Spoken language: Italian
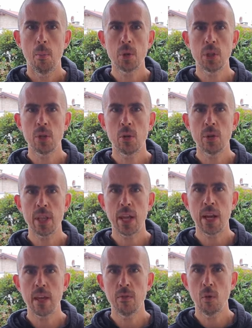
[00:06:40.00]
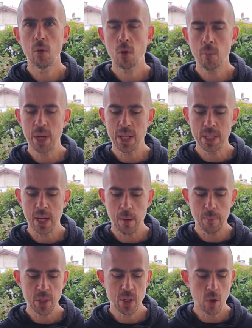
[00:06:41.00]
Potete notare anche voi come la
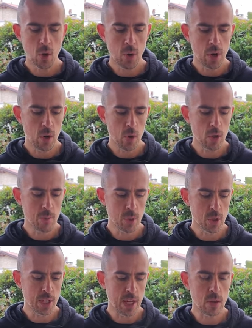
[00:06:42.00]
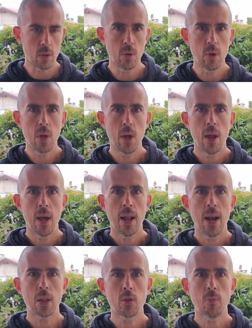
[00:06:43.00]
scarpa sia ancora in ottimo stato. La